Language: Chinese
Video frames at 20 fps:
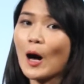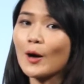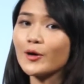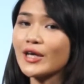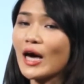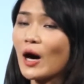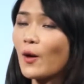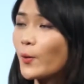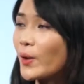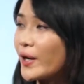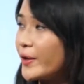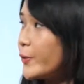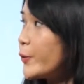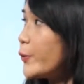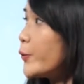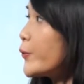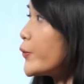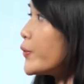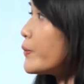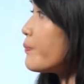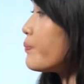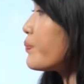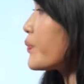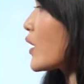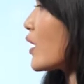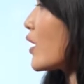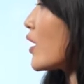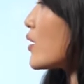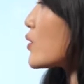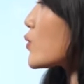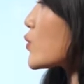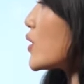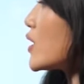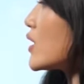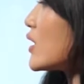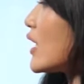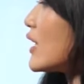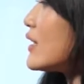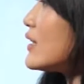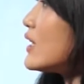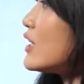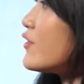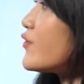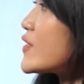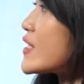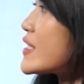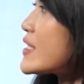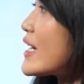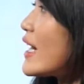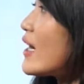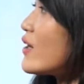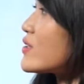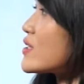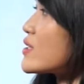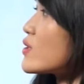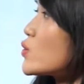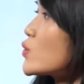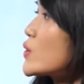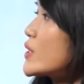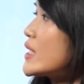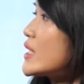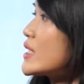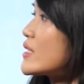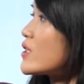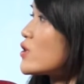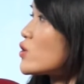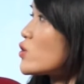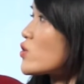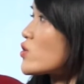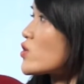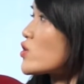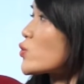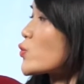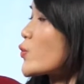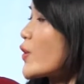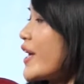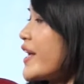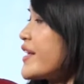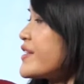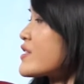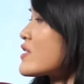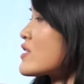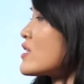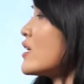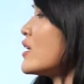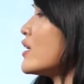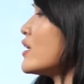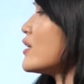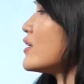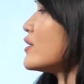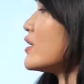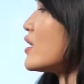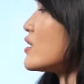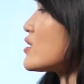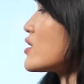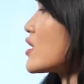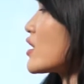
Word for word: 保养维护。所以呢，lifted out 对应的就是 raised。那